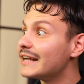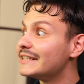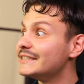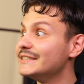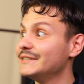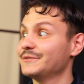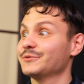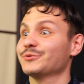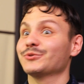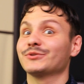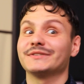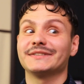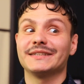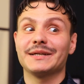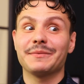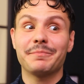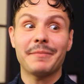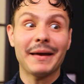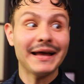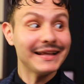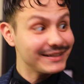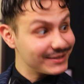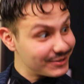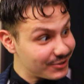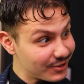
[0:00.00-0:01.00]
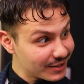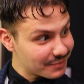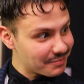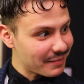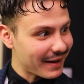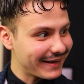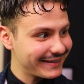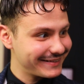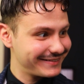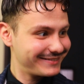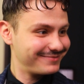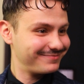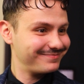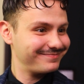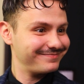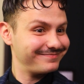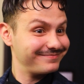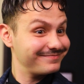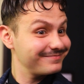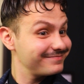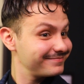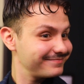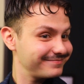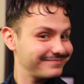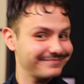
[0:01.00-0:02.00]
Wir haben schon alles vorbereitet.
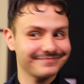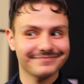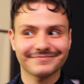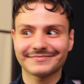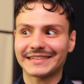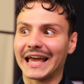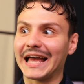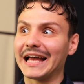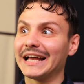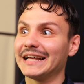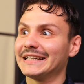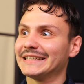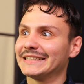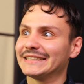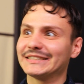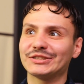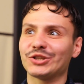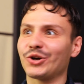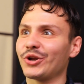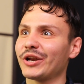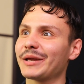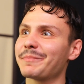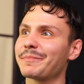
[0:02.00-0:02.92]
Sogar das Bett ist